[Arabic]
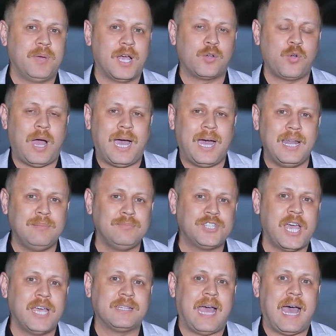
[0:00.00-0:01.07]
اكو عالم
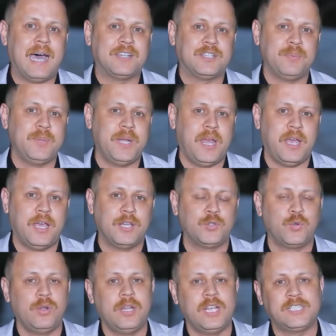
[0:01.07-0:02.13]
جاي تعاتبنا
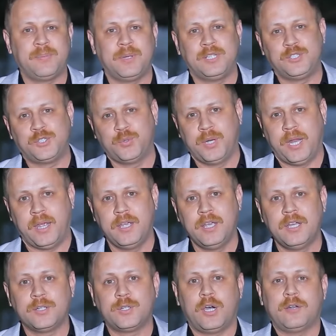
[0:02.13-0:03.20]
تقول ليش ما تجونا؟
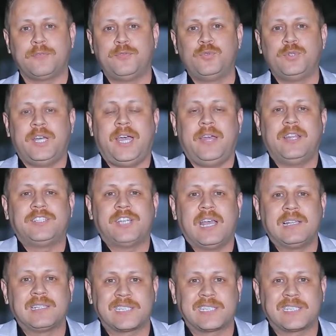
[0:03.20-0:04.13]
تعرفون احنا جاي